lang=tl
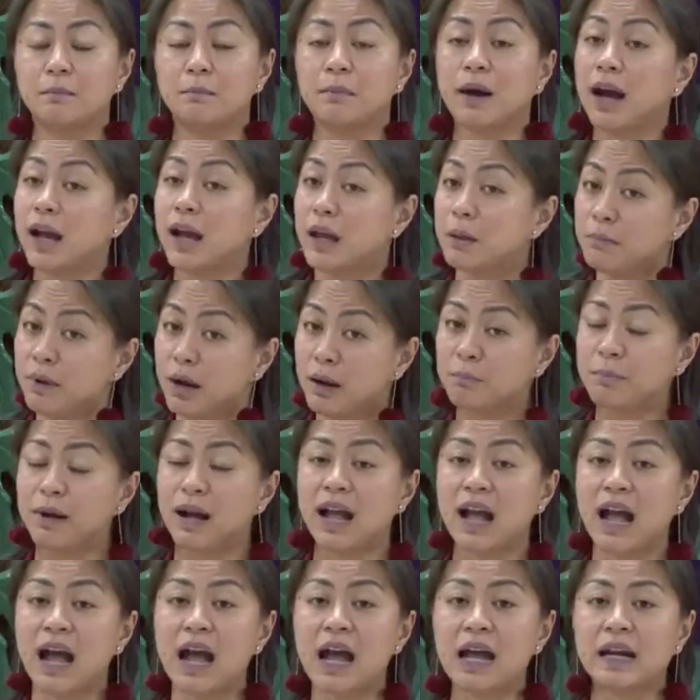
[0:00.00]
mga ibang
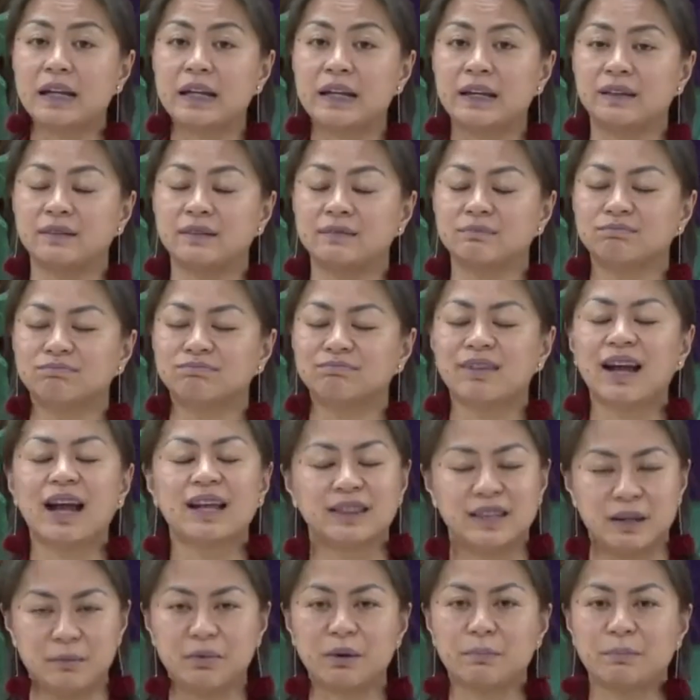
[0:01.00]
pag-aari
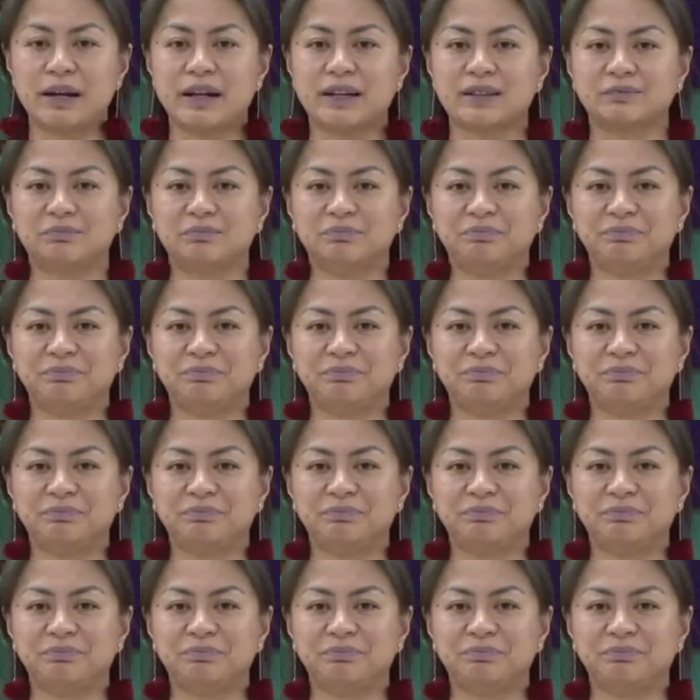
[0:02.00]
at iba pa.